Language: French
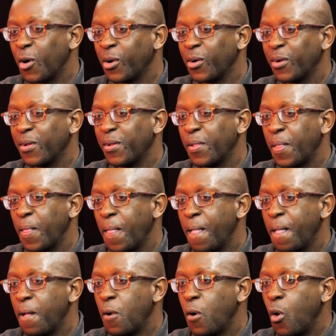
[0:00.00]
et même à l'école
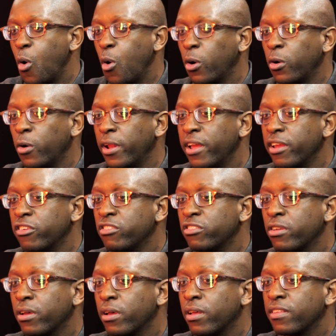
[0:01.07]
Au
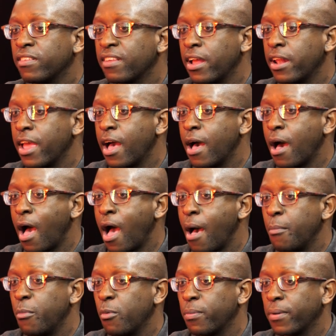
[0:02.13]
collège, euh, ça allait à,
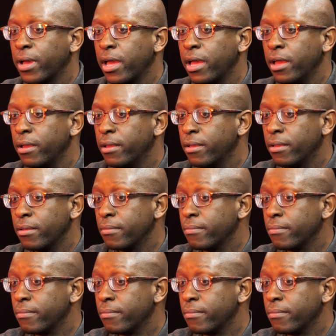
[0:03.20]
peu près,